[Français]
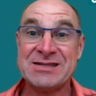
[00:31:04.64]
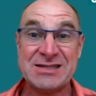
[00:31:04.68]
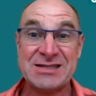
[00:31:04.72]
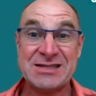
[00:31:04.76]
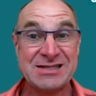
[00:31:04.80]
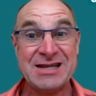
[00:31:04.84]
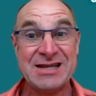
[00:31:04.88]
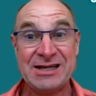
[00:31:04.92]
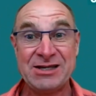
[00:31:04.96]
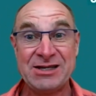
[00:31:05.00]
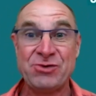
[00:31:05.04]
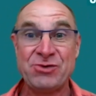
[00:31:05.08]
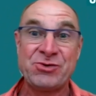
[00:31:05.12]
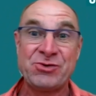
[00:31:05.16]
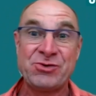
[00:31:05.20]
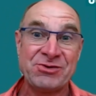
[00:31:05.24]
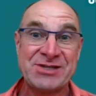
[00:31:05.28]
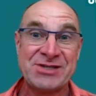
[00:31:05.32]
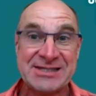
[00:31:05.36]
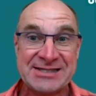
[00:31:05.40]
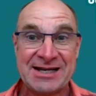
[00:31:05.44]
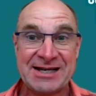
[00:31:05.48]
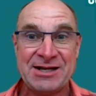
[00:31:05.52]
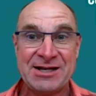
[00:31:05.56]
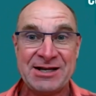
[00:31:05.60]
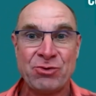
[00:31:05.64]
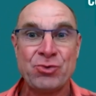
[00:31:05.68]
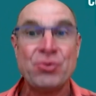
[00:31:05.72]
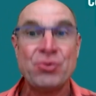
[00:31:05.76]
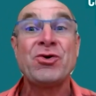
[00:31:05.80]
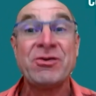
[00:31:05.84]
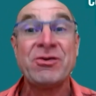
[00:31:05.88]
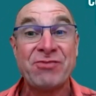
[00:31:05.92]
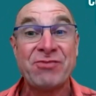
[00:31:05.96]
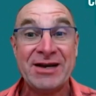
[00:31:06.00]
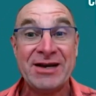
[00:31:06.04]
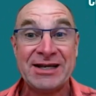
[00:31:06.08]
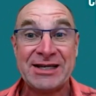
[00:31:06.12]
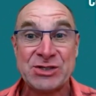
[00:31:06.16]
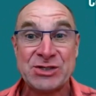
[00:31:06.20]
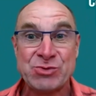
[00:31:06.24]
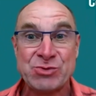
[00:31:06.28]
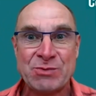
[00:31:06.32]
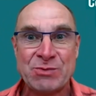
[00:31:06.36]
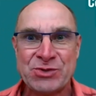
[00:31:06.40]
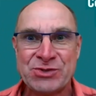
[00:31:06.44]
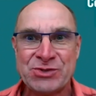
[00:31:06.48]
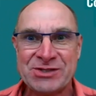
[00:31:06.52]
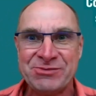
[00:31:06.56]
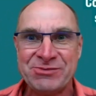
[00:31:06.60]
si ce n'est que quand ils allaient en cours, il fallait qu'ils
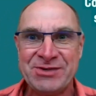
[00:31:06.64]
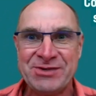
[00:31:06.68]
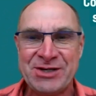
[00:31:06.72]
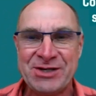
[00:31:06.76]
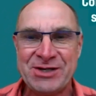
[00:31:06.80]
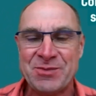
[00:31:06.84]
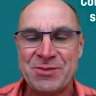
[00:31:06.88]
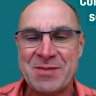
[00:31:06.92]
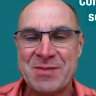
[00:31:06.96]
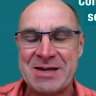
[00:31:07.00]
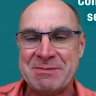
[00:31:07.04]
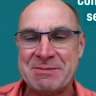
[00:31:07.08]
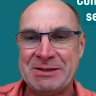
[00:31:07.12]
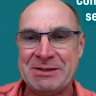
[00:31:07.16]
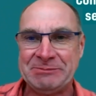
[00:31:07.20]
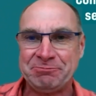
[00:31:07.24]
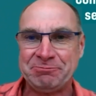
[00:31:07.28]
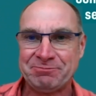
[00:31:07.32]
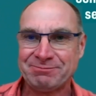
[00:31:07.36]
soient motivés quand même.